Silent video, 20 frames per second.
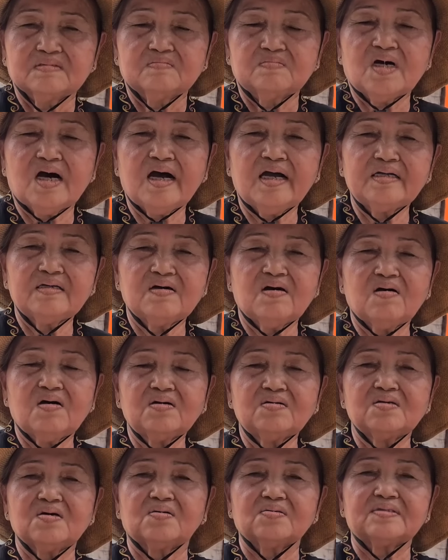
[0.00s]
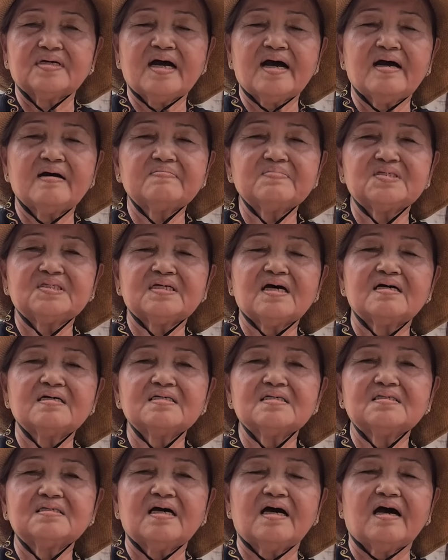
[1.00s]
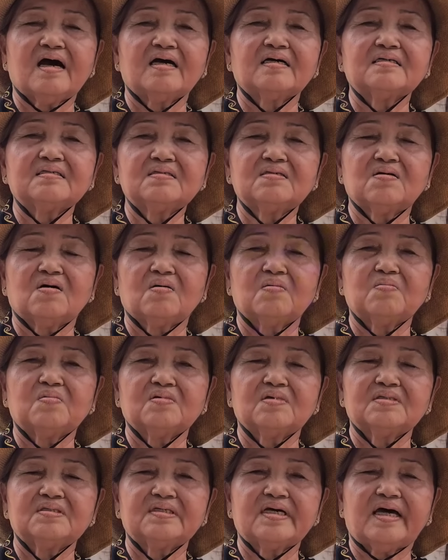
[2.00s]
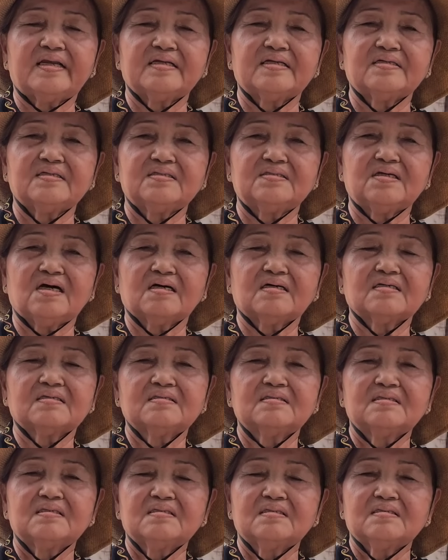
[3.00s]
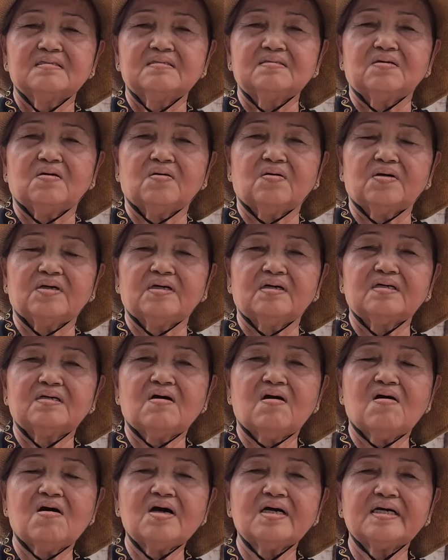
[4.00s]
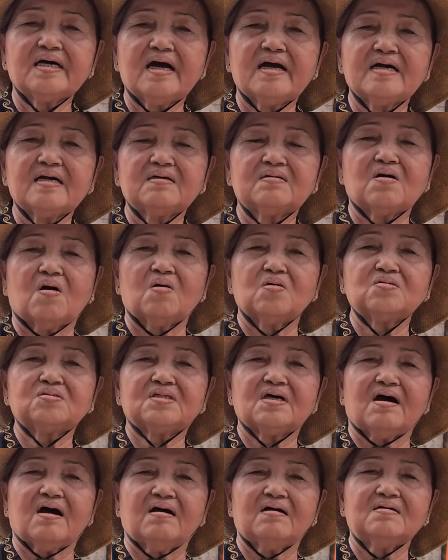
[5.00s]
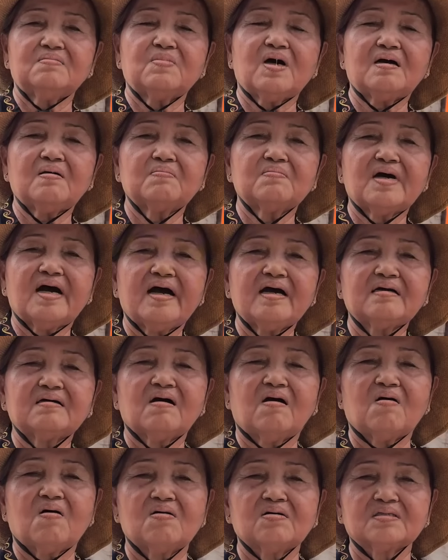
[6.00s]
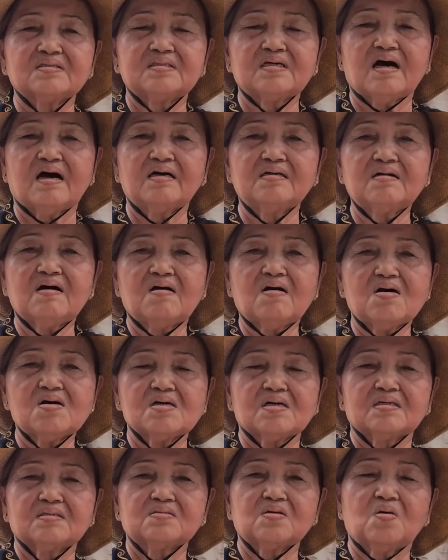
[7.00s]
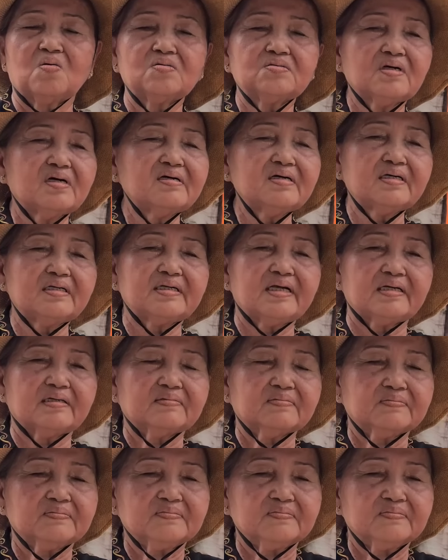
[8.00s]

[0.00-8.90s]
nơi nó rồi tham sân hận rồi giành giật rồi à, khó khăn khổ sở mất mát còn sợ lo đủ thứ hết à